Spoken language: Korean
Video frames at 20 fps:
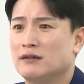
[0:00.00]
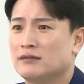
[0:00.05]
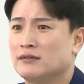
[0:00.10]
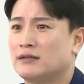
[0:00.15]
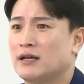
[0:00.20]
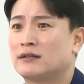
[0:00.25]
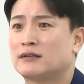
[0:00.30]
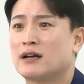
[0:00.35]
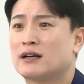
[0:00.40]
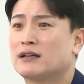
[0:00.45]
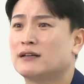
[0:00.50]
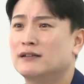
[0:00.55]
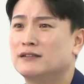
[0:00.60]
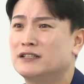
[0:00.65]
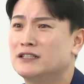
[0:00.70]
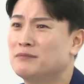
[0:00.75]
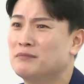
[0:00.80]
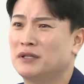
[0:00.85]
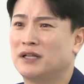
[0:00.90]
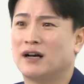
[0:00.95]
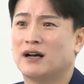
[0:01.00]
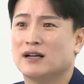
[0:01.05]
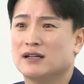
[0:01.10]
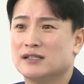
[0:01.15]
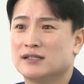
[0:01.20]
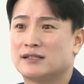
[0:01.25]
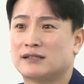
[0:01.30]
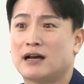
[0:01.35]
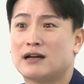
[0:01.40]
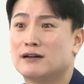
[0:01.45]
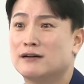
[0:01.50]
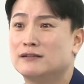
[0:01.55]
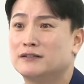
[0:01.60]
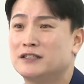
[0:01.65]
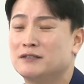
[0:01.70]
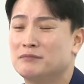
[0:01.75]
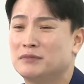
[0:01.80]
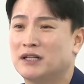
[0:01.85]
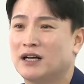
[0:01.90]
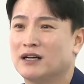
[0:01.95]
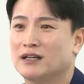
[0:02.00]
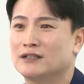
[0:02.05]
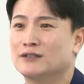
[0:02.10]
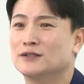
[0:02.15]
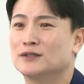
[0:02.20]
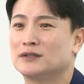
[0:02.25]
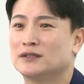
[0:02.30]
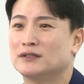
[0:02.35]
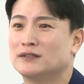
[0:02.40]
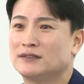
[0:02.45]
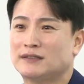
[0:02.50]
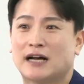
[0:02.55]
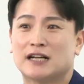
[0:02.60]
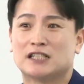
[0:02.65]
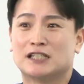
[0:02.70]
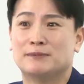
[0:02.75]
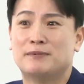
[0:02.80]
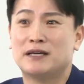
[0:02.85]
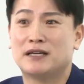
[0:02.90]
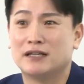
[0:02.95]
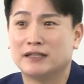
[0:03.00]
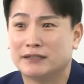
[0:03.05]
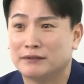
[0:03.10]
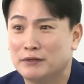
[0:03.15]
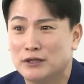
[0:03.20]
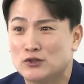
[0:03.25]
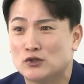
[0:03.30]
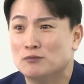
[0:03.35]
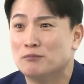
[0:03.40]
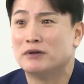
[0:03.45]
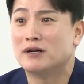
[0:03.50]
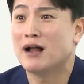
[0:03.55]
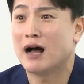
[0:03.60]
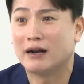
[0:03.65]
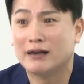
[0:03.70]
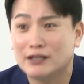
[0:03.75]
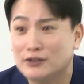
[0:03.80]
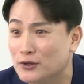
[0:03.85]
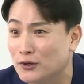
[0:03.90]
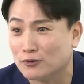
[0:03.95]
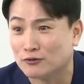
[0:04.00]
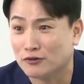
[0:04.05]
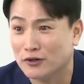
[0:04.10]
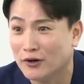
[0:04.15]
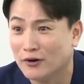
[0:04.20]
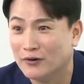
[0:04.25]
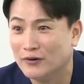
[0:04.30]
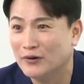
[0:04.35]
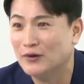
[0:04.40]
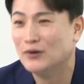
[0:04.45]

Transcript: 세탁기를 드립니다. 스타일을 드립니다. 이런 것들은 다 집에 있기 때문에 준비를 안 해드렸고요. 음.